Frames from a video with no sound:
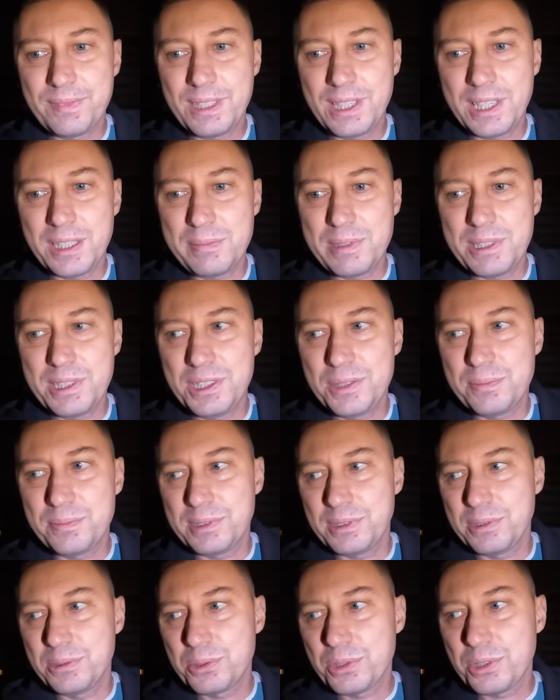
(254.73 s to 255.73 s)
jak
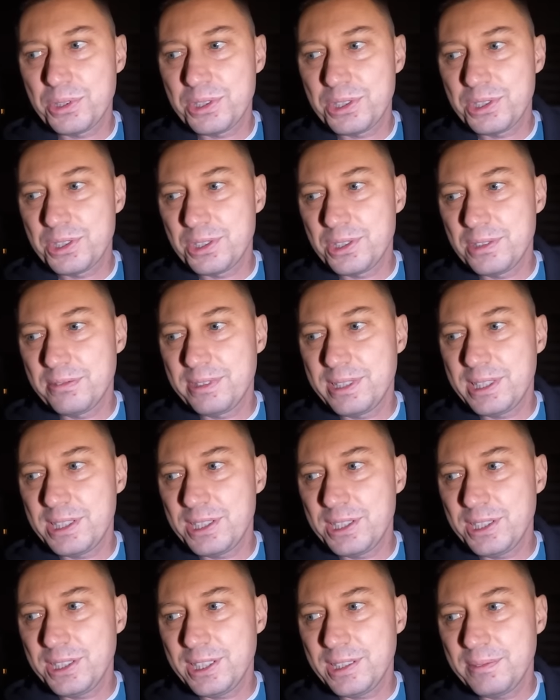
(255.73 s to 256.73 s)
mieliśmy dużo rzeczy do
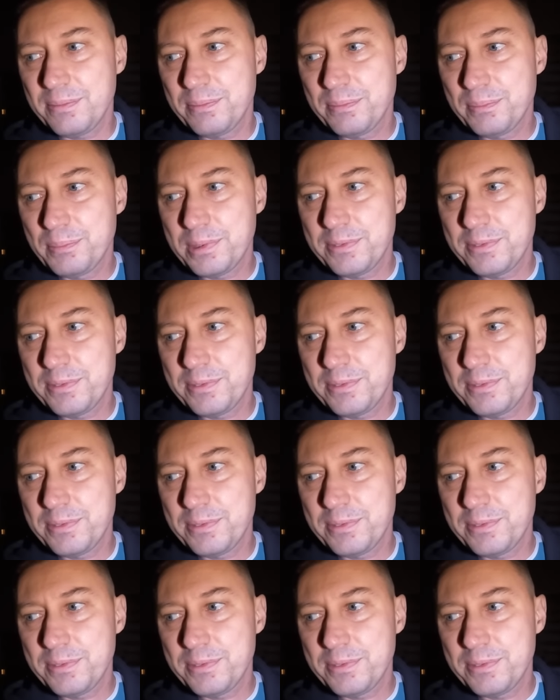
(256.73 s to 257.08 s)
wyjaśnienia.